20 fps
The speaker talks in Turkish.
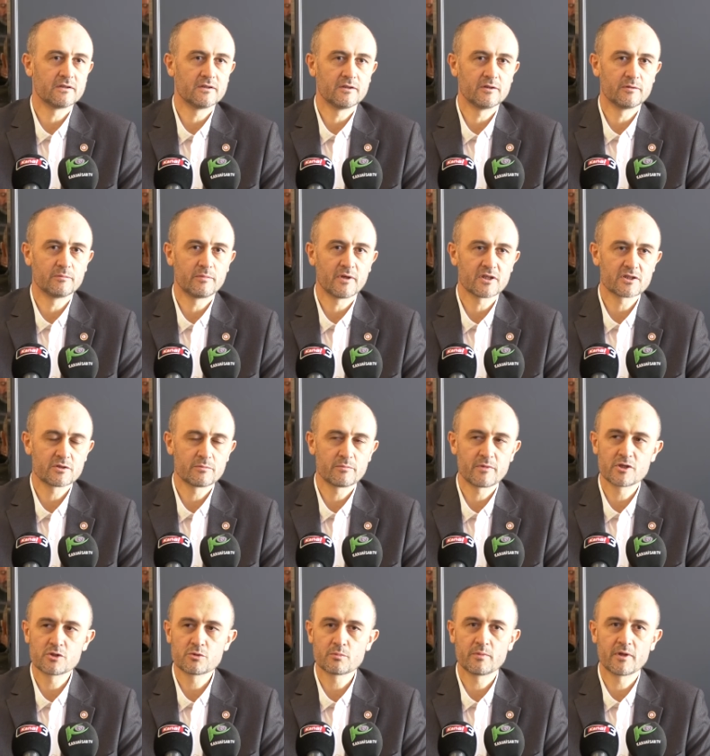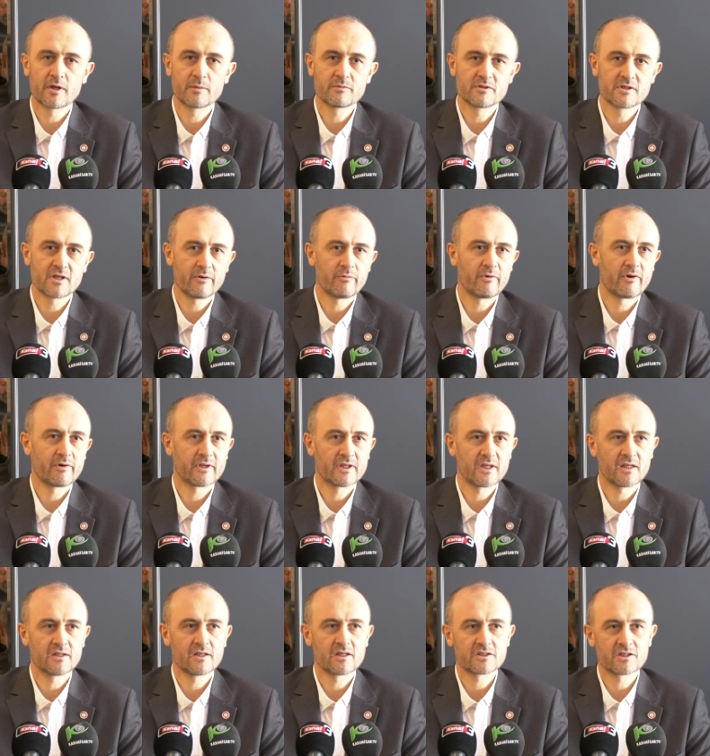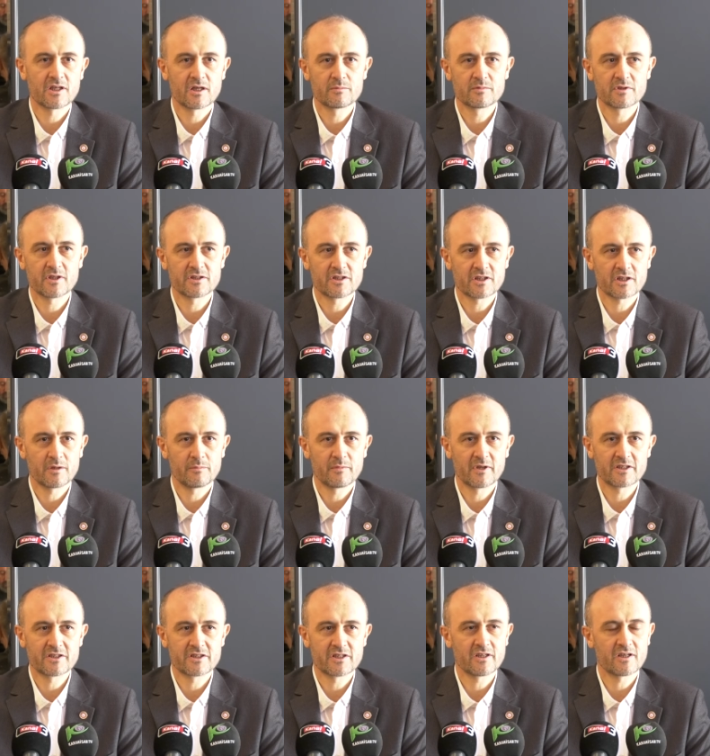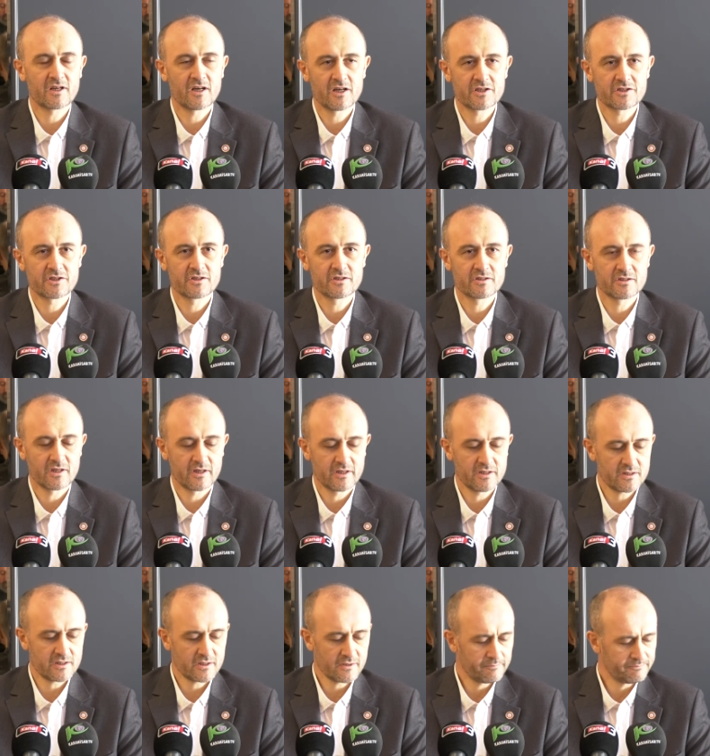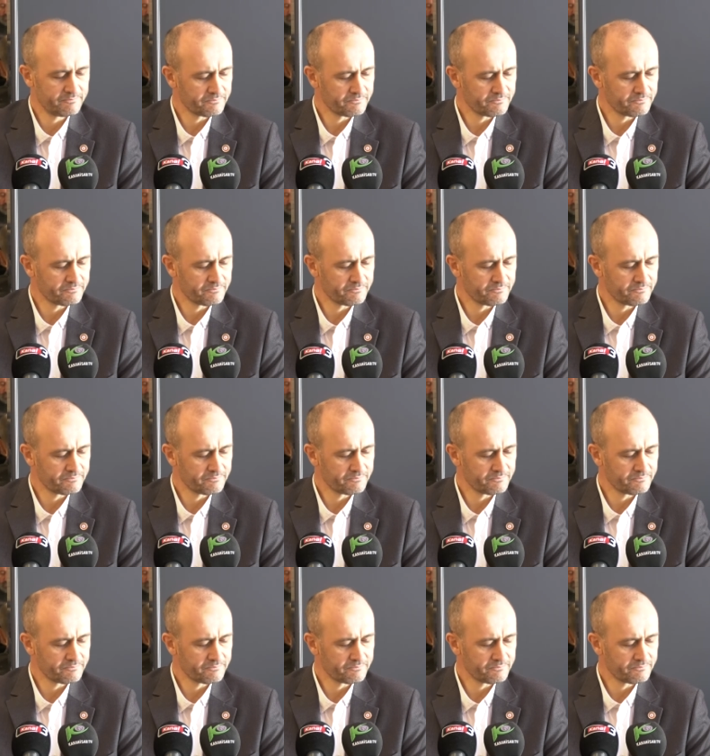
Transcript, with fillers: e, basın mensuplarımıza ve vatandaşlarımıza açıklamak için karşınızdayız.